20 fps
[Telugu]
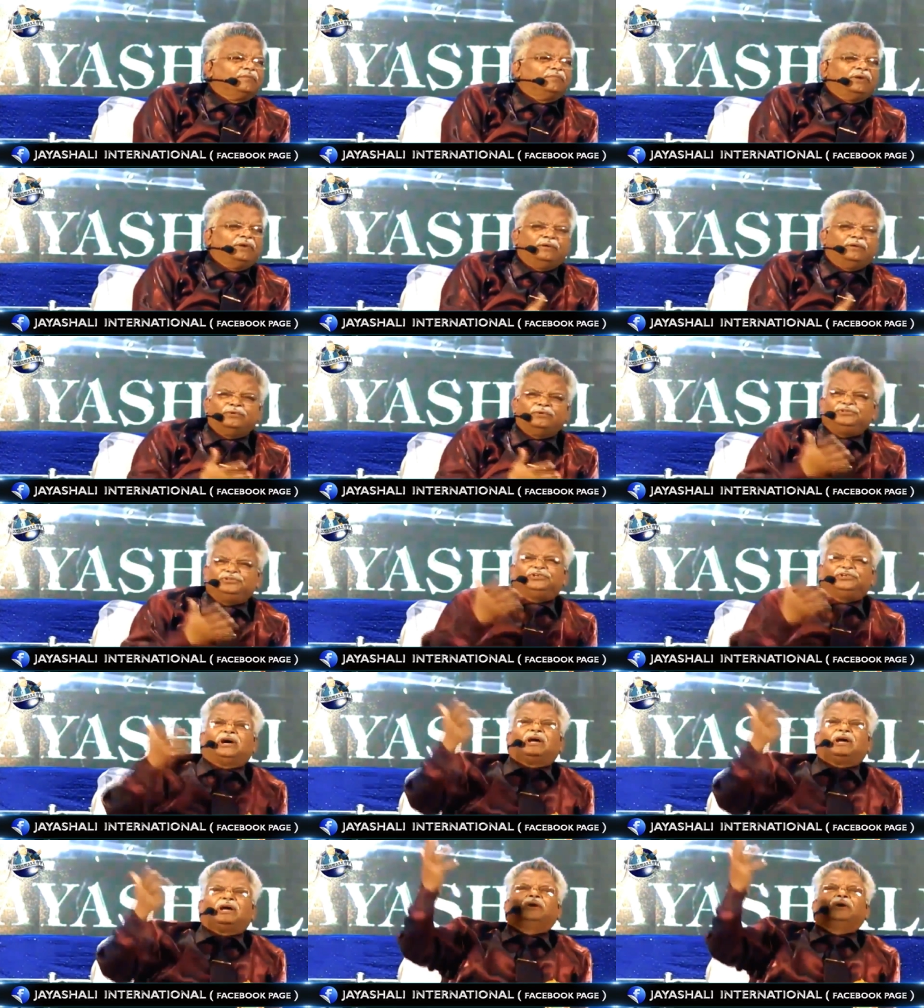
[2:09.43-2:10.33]
బైబిల్
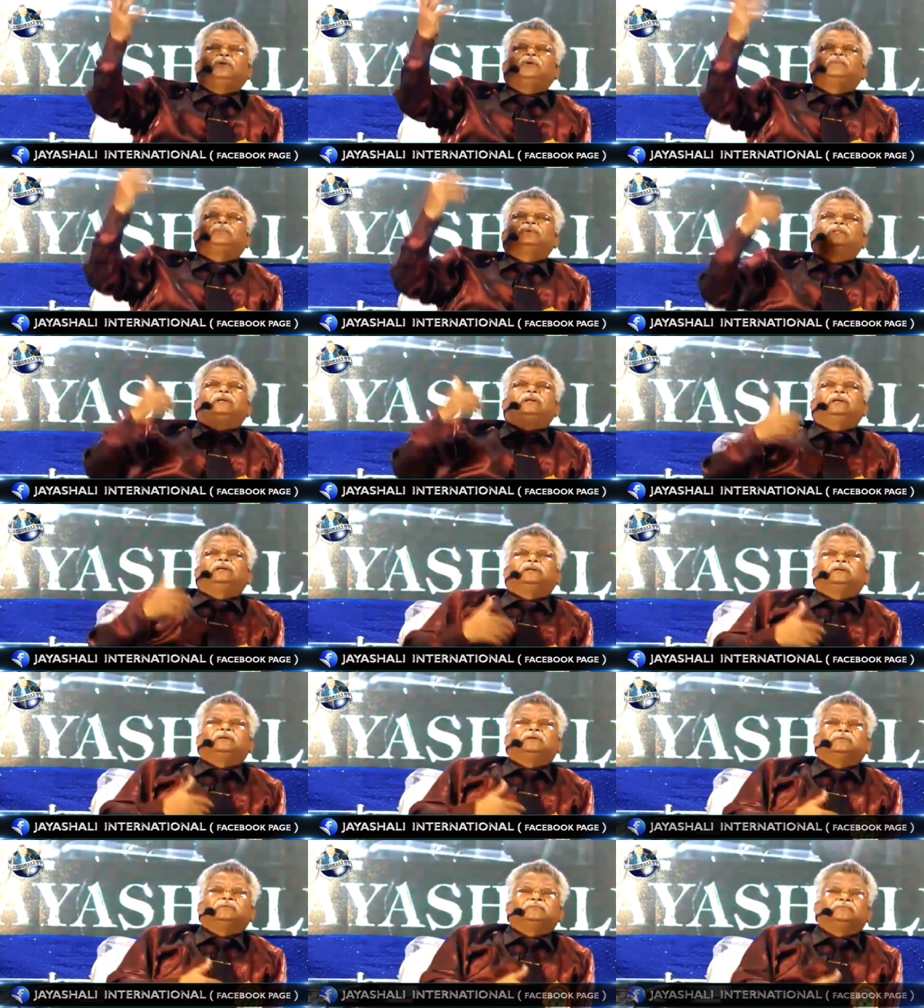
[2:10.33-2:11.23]
చాలా గొప్పదండి
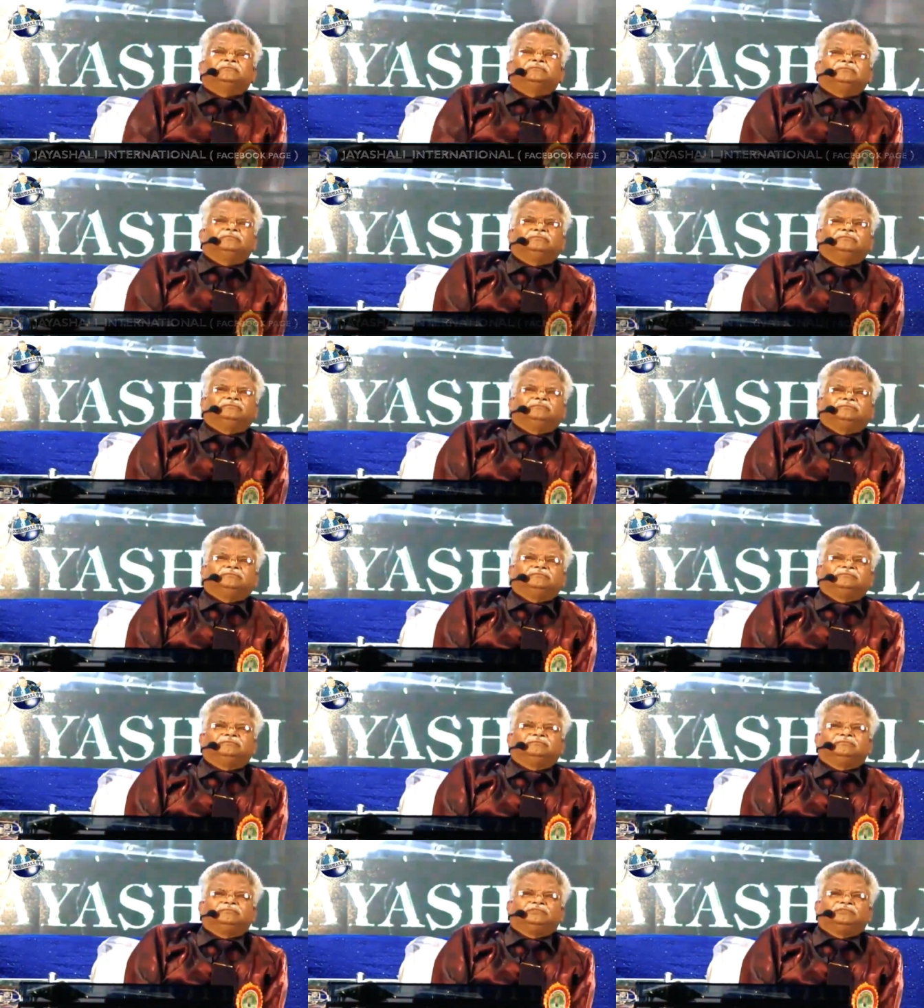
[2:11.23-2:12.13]

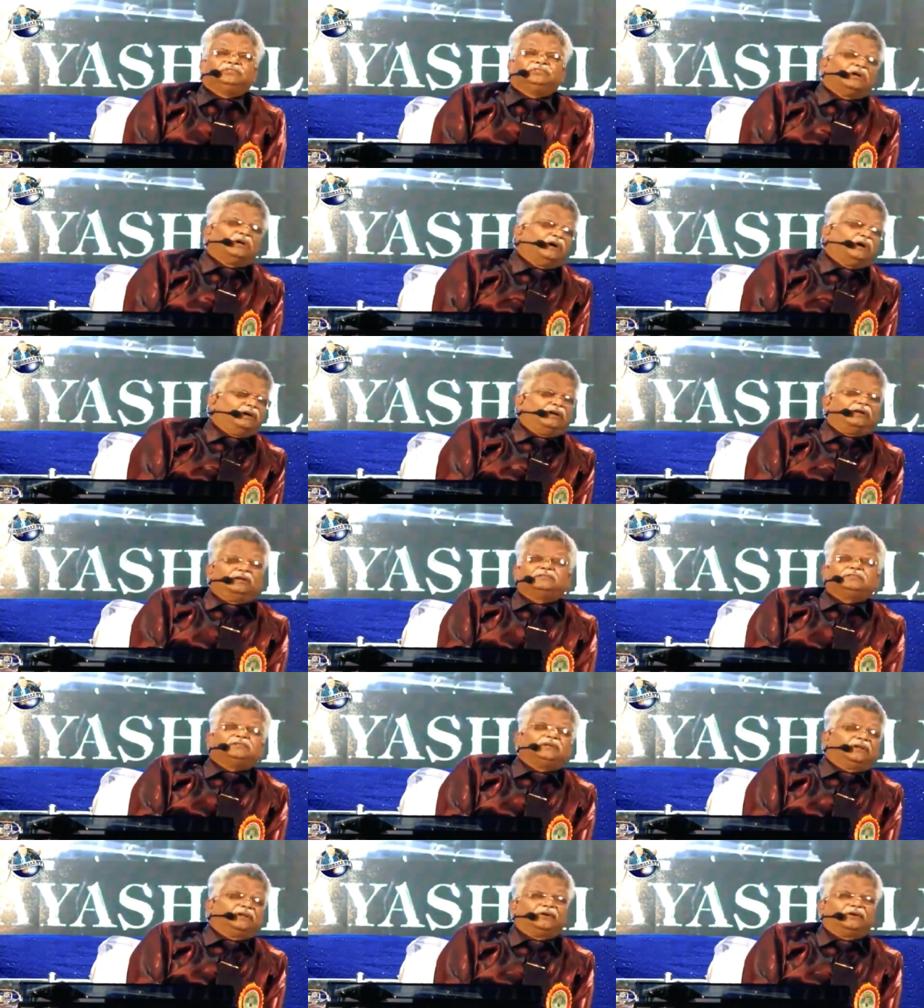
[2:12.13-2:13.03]
చాలా
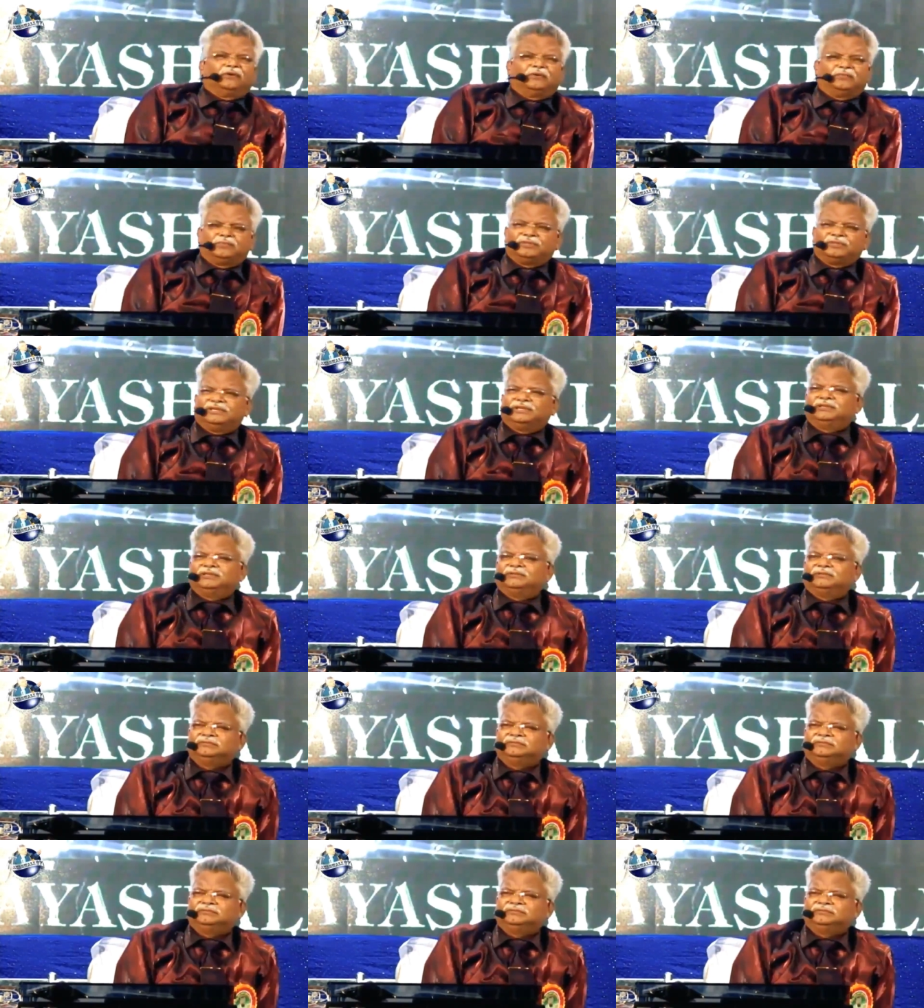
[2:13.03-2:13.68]
చాలా గొప్పది